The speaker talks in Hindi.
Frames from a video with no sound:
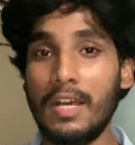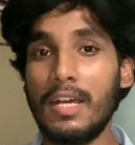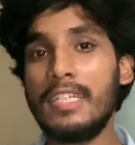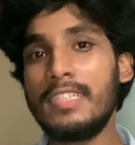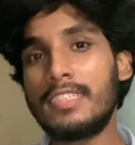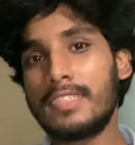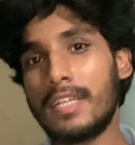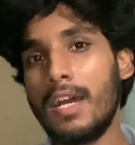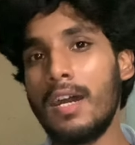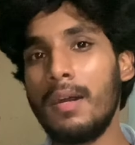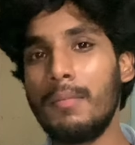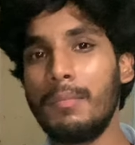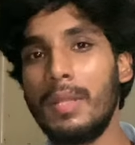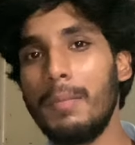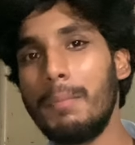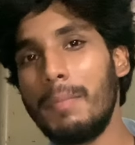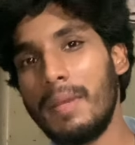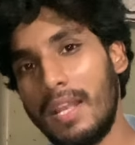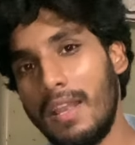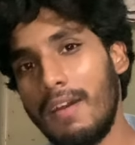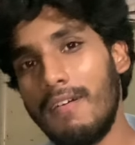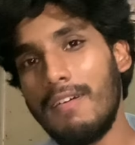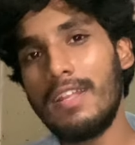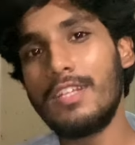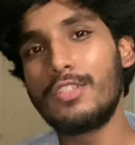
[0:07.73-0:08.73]
इसका हमने
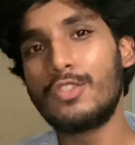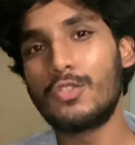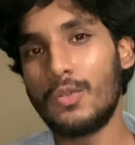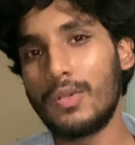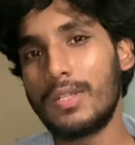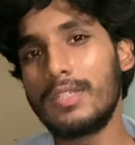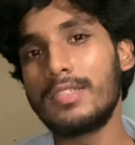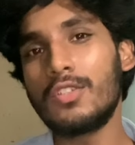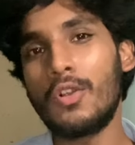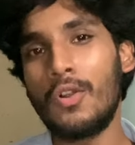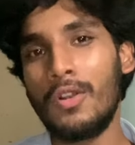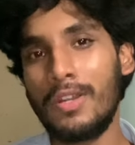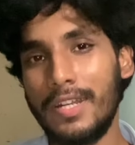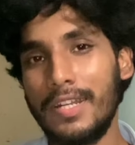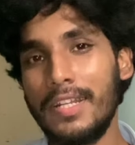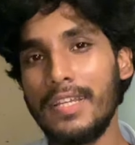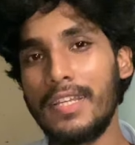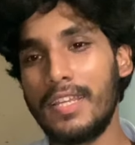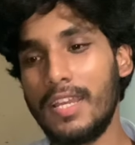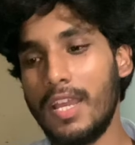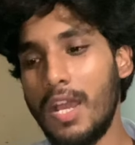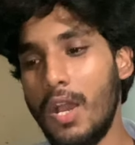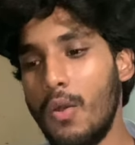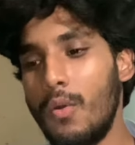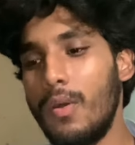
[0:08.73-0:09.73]
पहला वाला शोकेस ऑलरेडी
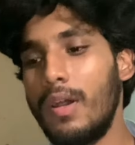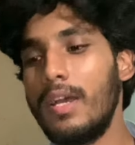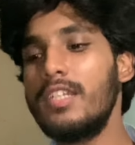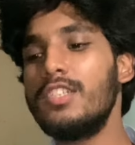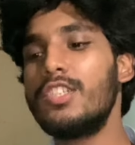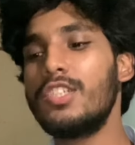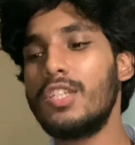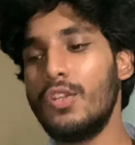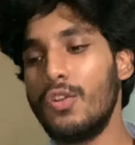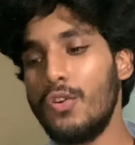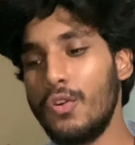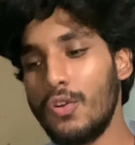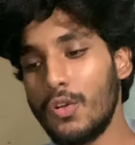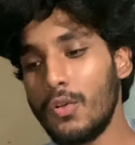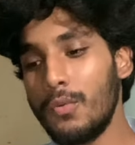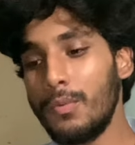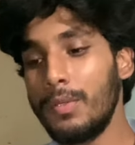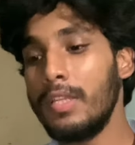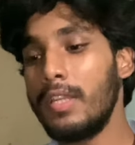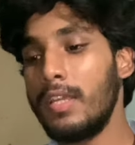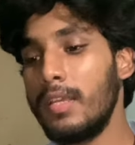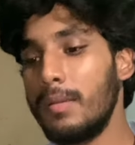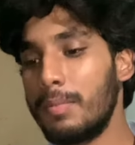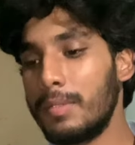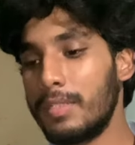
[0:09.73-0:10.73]
किया हुआ है जिन लोगों को भी
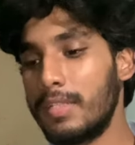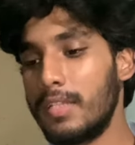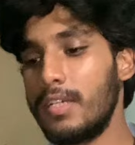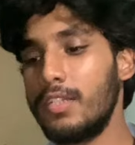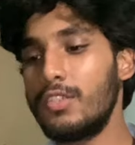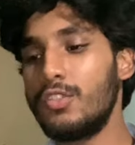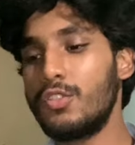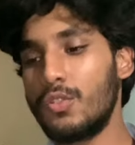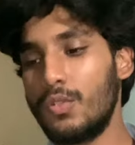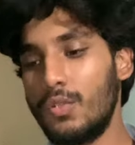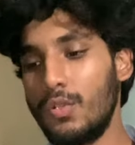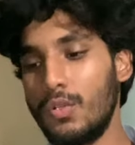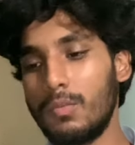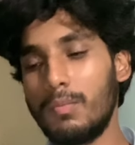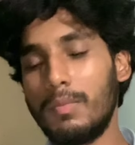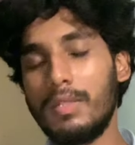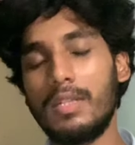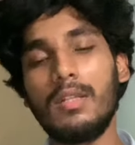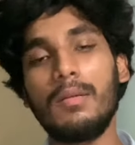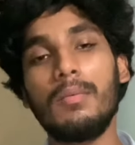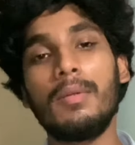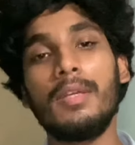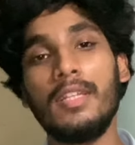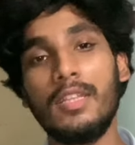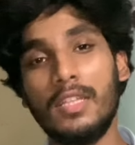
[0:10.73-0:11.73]
नहीं पता है जो लोग
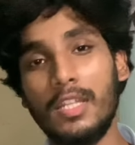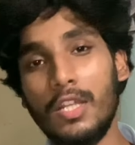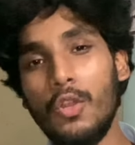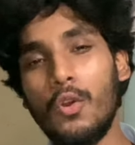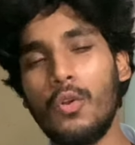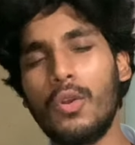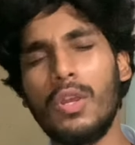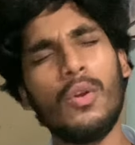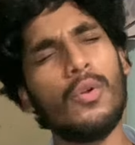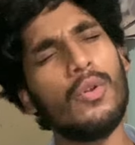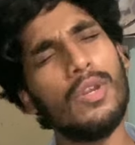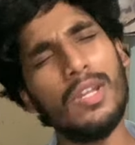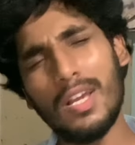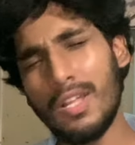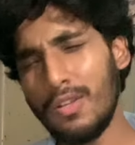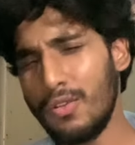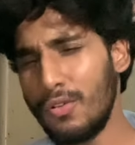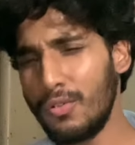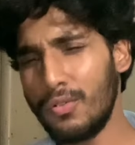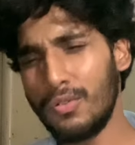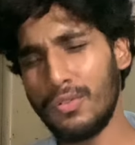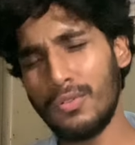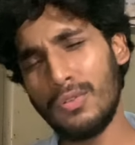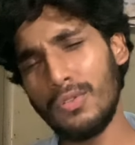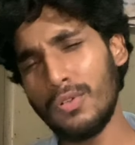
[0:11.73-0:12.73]
मतलब हिंदी लोग हैं उड़िया
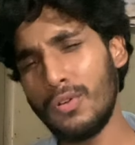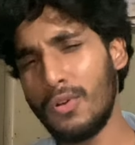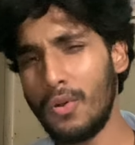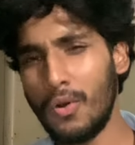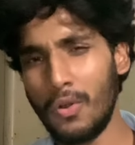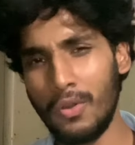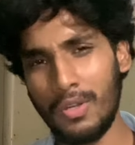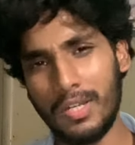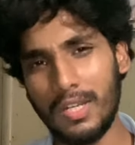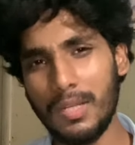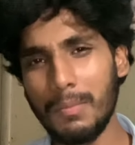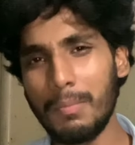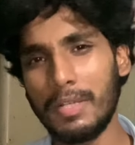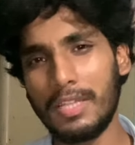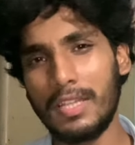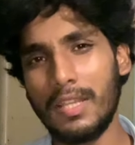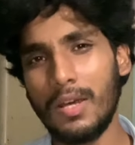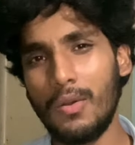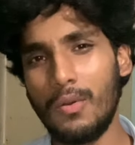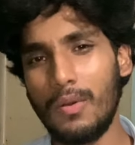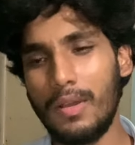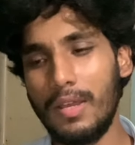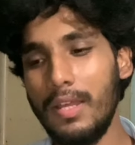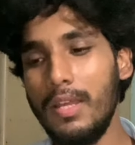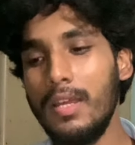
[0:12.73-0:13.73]
लोग तो ऑलरेडी पता
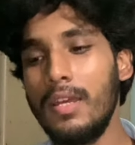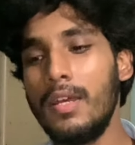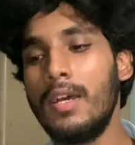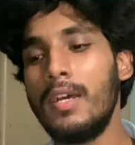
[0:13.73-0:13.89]
हुआ है